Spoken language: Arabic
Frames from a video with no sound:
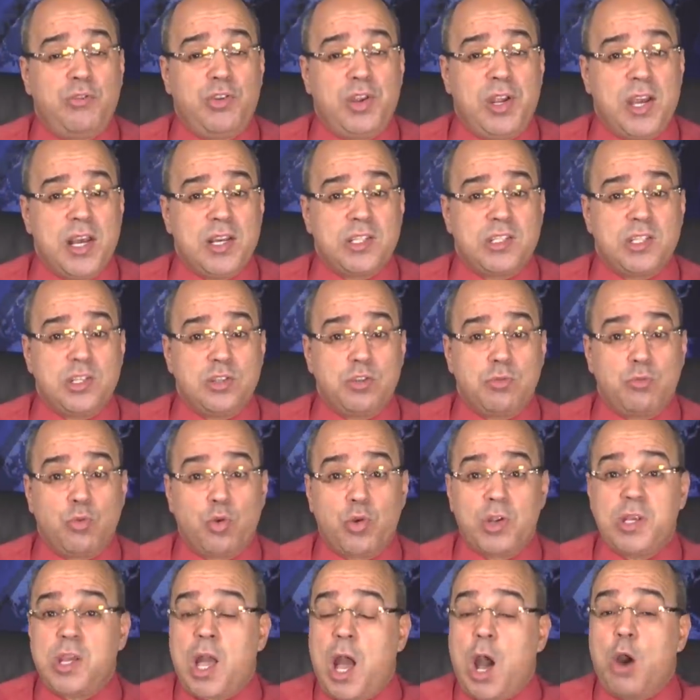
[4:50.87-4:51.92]
في رئاسه
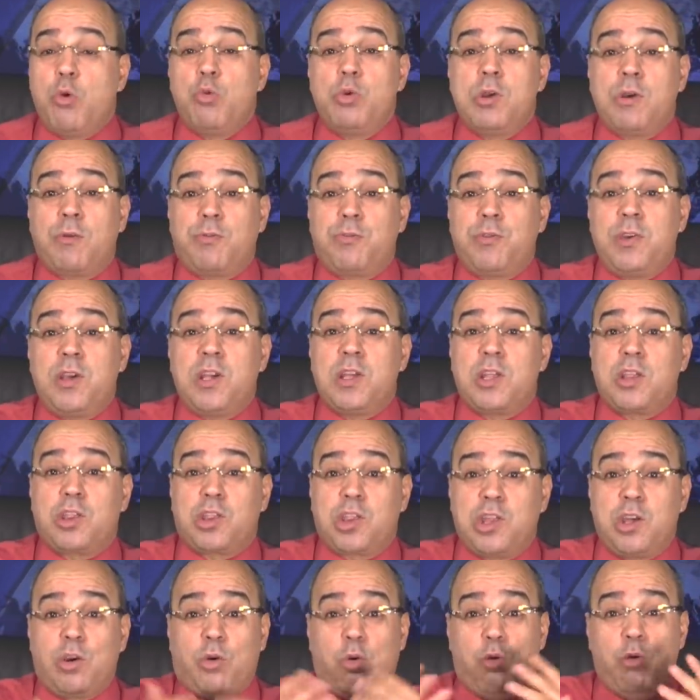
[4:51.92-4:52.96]
الجمهوريه او
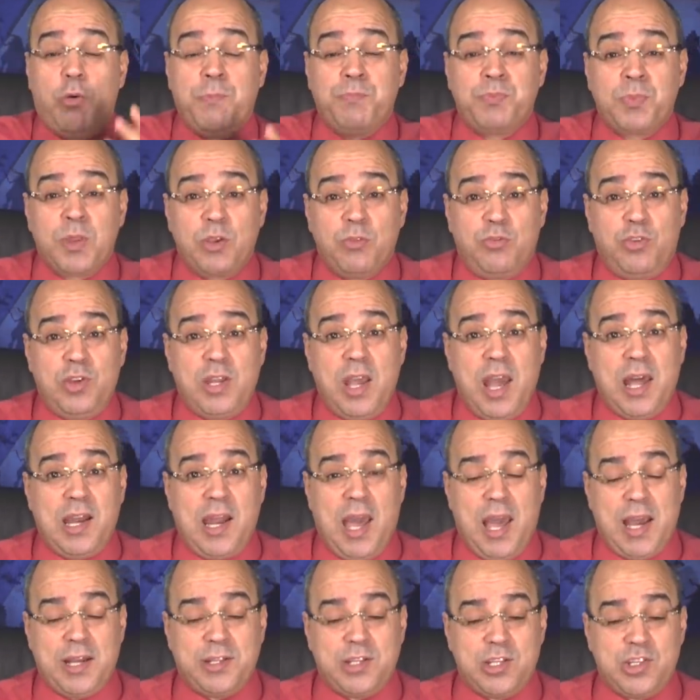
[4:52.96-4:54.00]
يثيقوا في
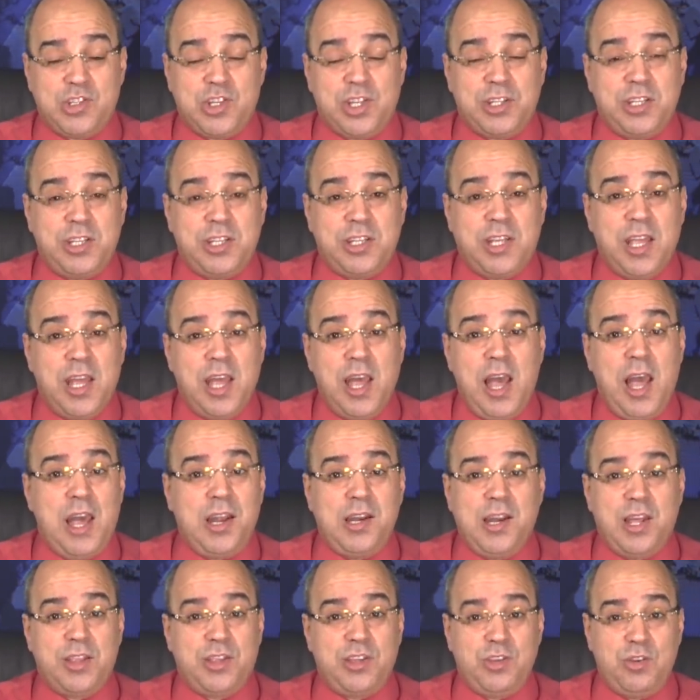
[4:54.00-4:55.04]
العهد الجديد
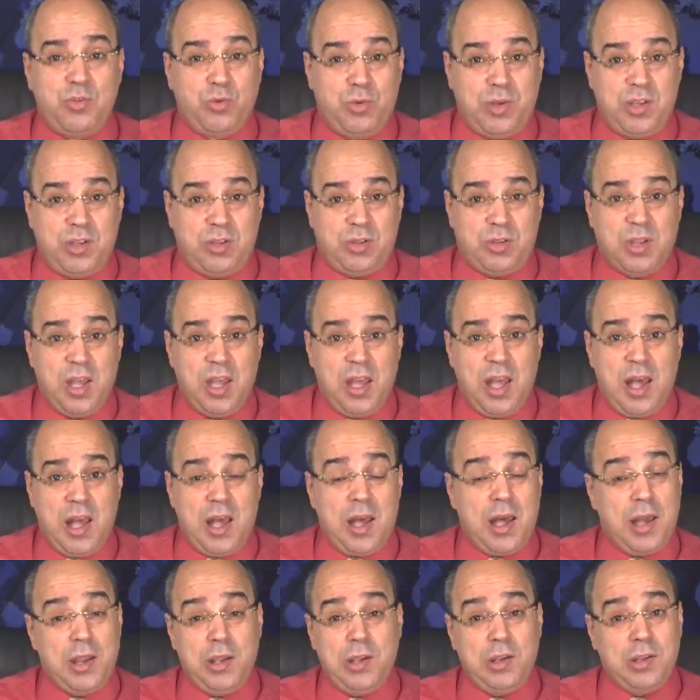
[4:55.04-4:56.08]
الذي يريد
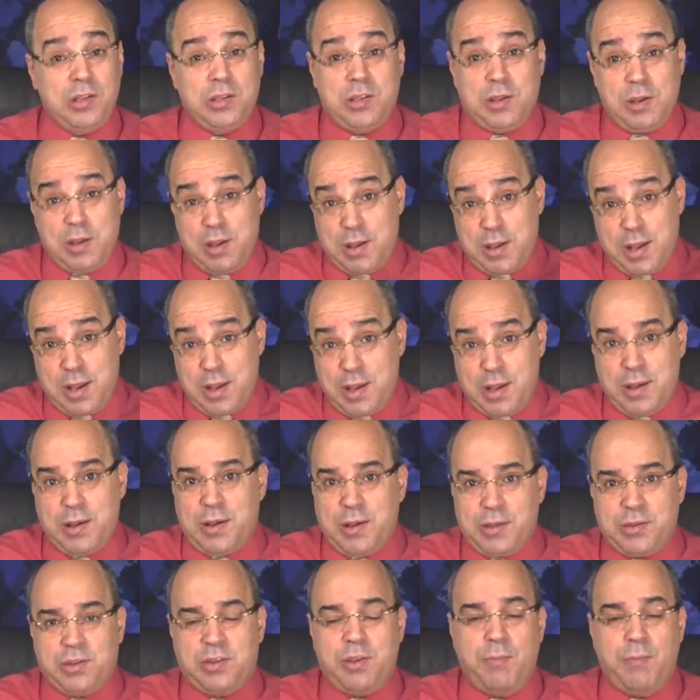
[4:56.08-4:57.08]
ايد آه، آه،